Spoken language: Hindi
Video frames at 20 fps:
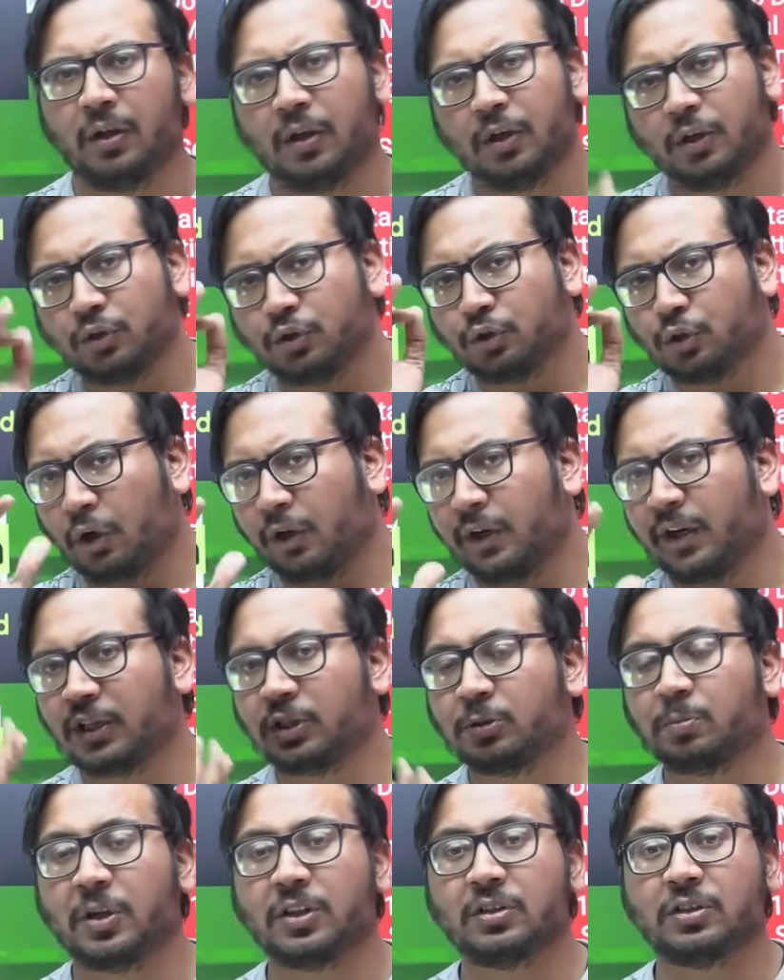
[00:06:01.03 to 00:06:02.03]
श्योर
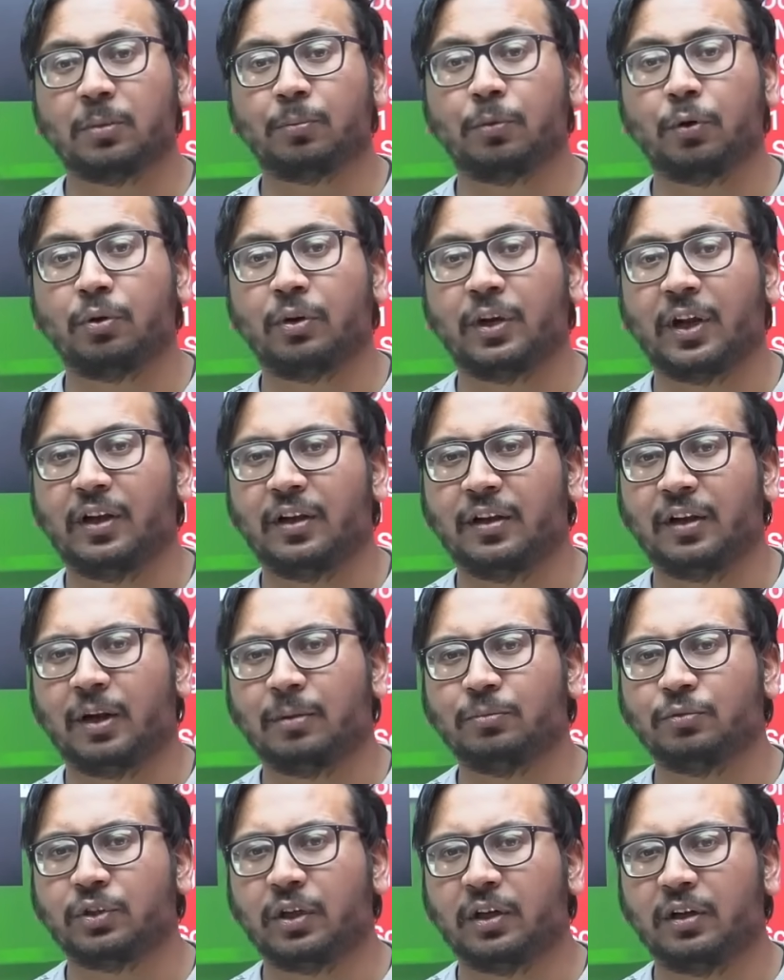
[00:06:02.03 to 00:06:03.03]
एक्सपर्ट सपोर्ट
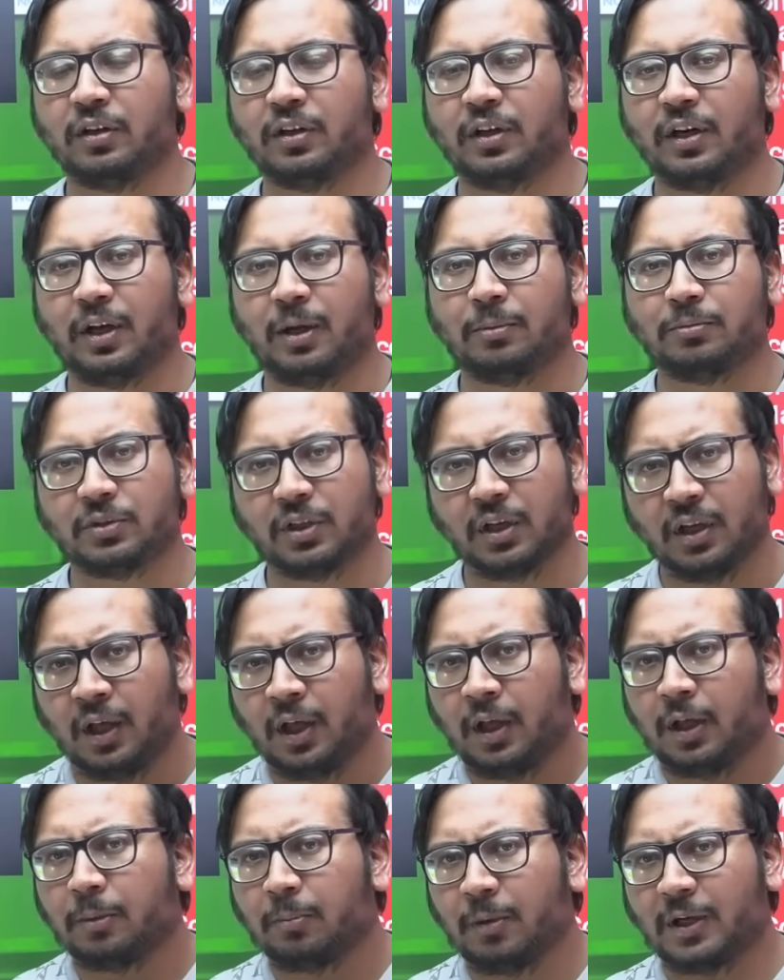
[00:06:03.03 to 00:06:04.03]
टेलीग्राम चैनल के नाम से
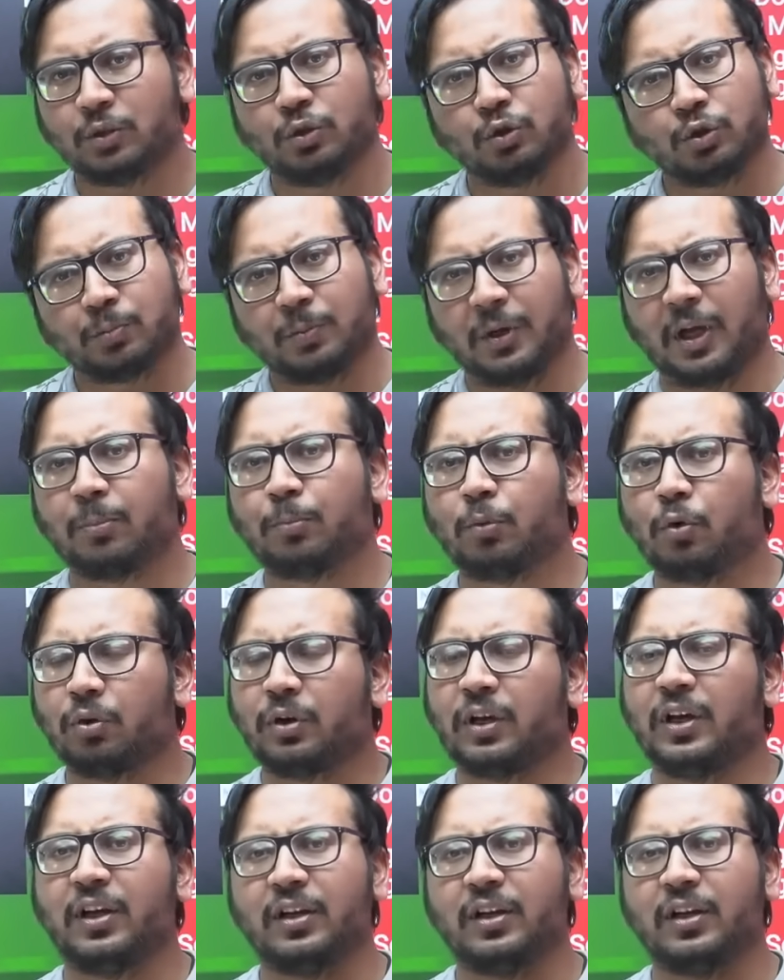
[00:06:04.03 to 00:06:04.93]
बस उस पर आपको क्लिक